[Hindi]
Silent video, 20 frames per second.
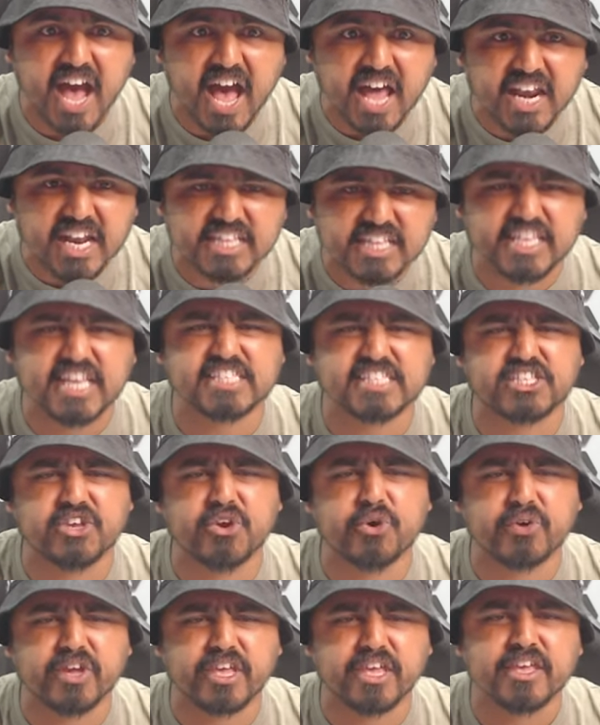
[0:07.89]
हालत कैसी
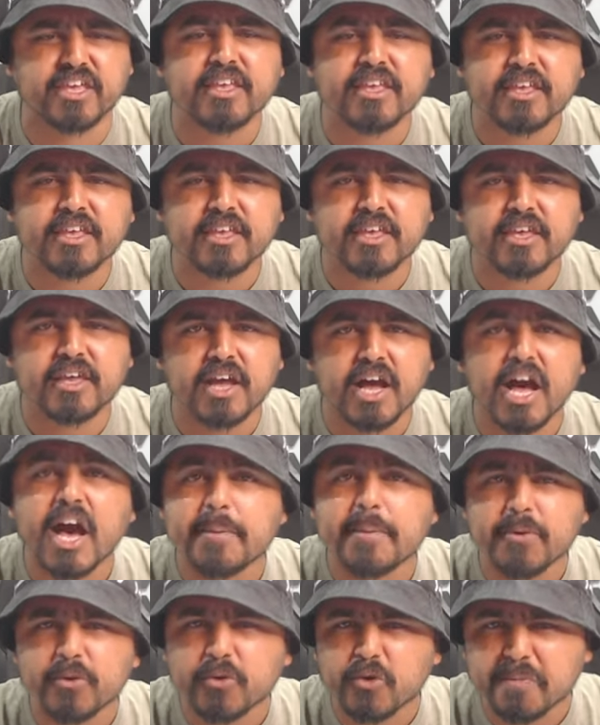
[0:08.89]
होगी
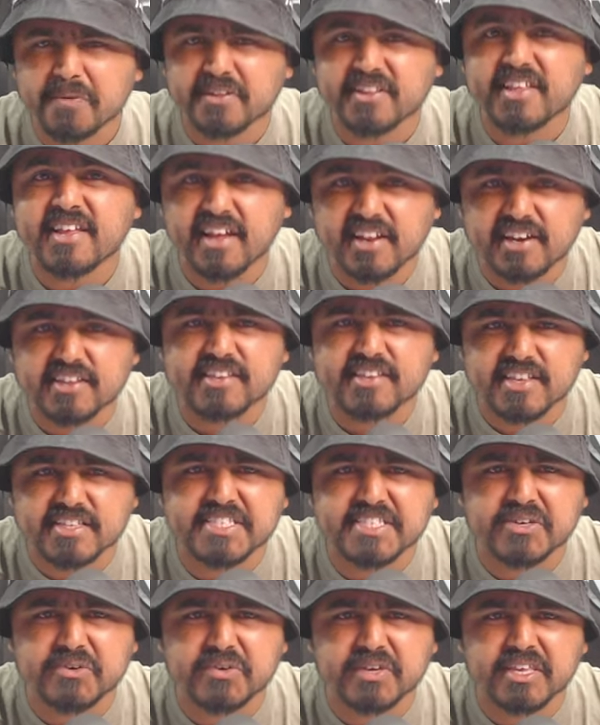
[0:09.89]
आप लोग को पता है हालत
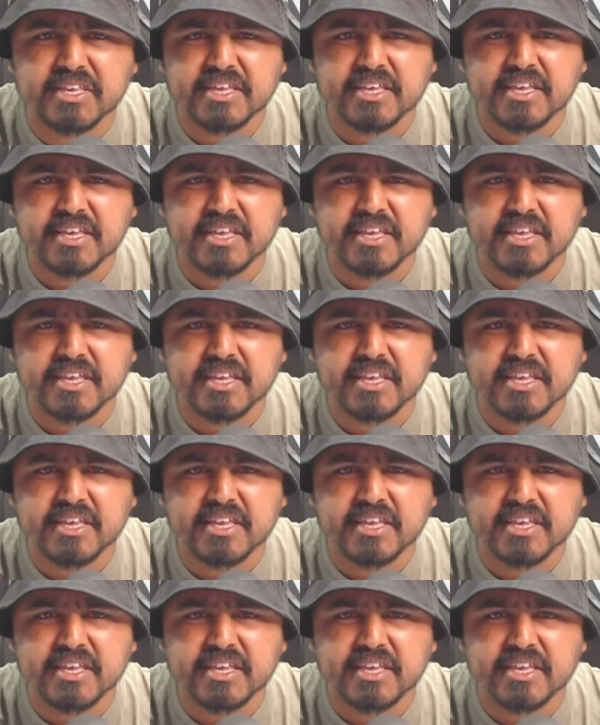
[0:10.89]
कैसी होगी